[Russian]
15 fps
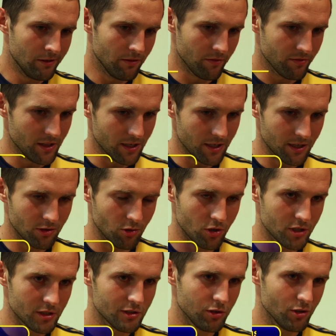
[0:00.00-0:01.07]
Во-вторых,
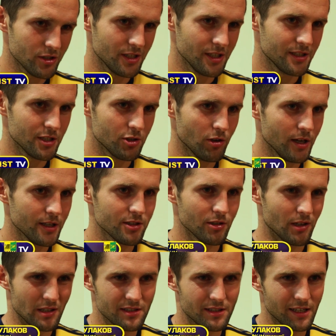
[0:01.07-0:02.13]
очень сложная ситуация у
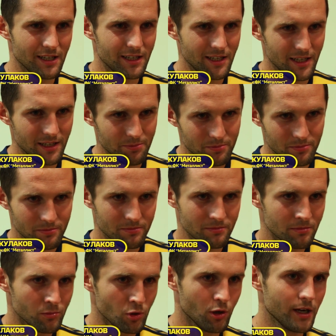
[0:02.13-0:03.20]
нас в стране,
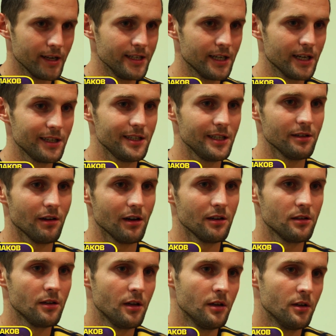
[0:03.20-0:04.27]
много негатива.
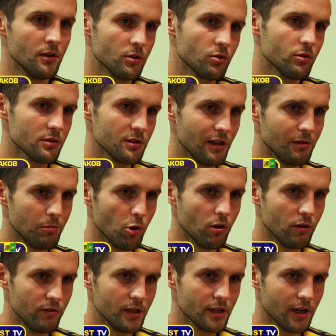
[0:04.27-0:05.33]
Ну, слава
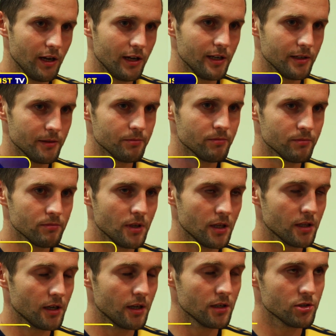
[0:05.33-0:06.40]
богу, выиграли, и
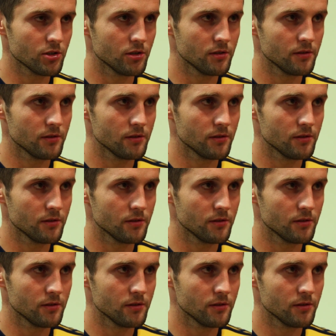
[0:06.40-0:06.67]
это хорошо.